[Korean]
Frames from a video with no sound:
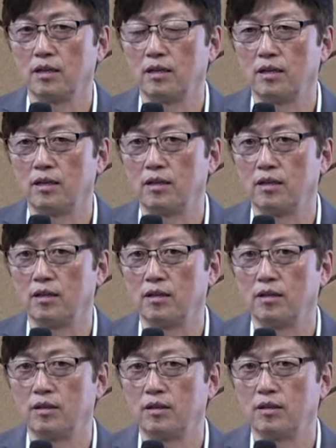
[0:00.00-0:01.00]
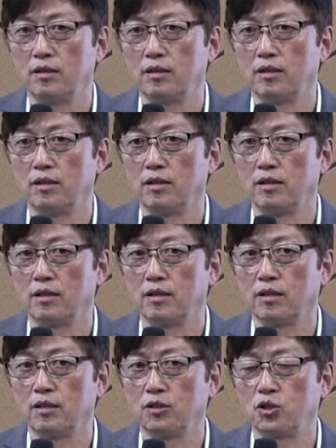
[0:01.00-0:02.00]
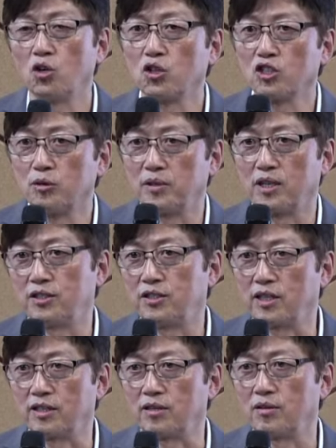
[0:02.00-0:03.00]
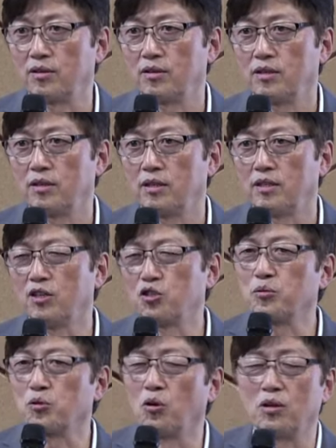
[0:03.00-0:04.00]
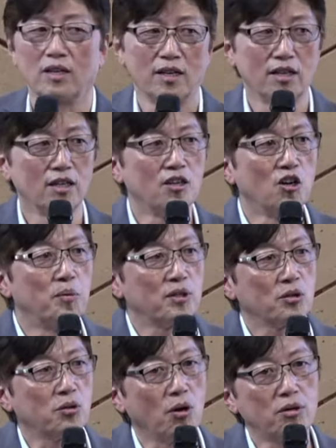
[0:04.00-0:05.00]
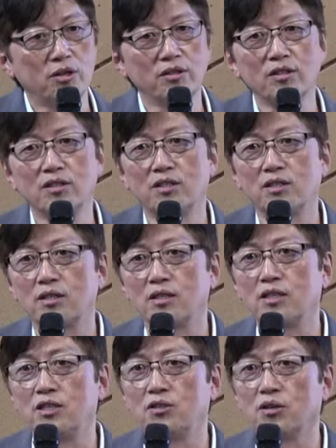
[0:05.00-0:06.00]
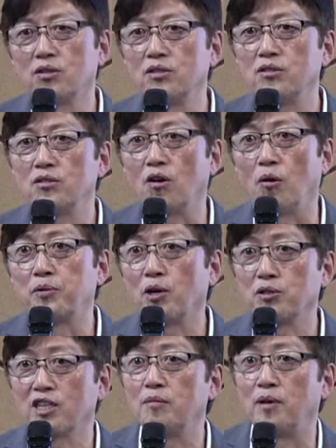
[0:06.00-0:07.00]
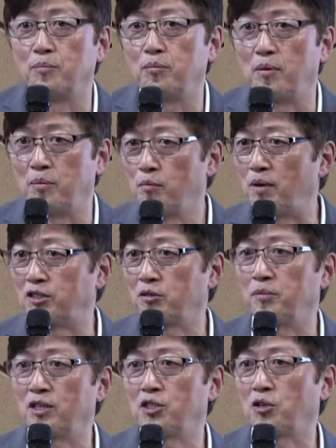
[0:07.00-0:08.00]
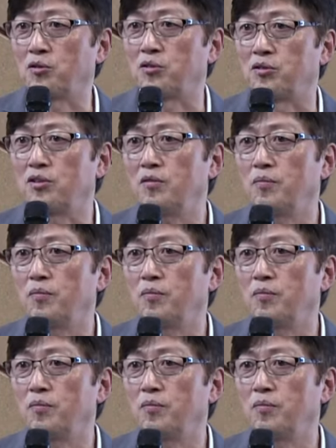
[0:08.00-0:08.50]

어, 성령님이 계시잖아요. 이거 정말 이거보다 더 큰 기적은 없다고 제가 몇 번 말씀하셨거든요.